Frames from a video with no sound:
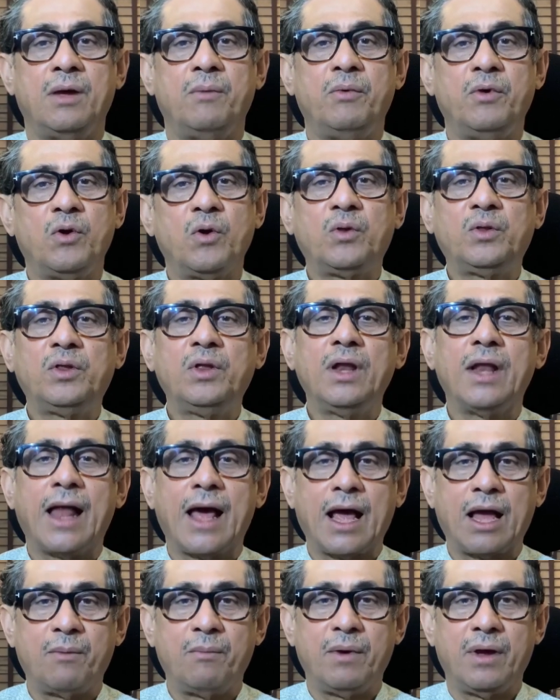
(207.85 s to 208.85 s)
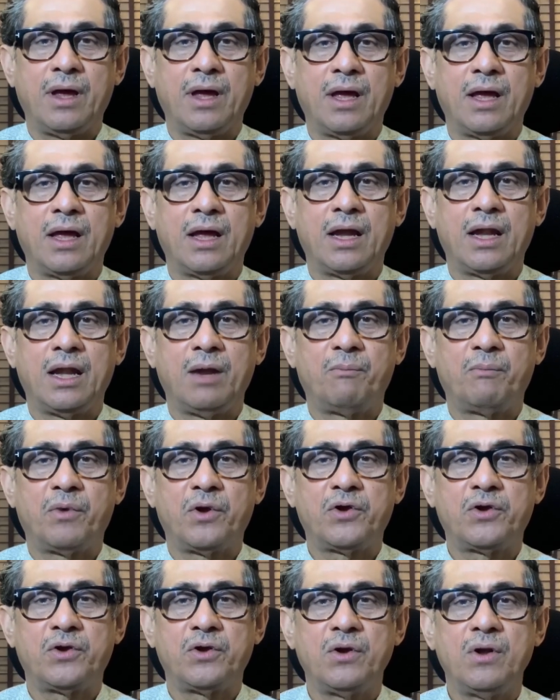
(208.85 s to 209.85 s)
বিরক্তি লাগবে
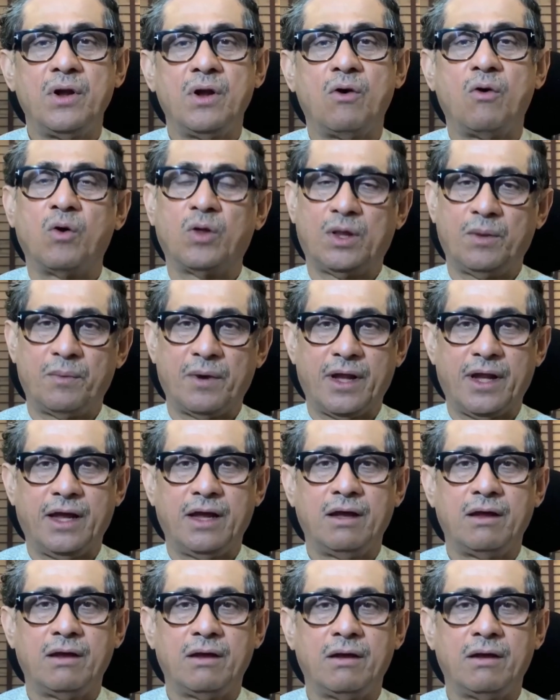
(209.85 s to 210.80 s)
ডিপ্রেশন হতে পারে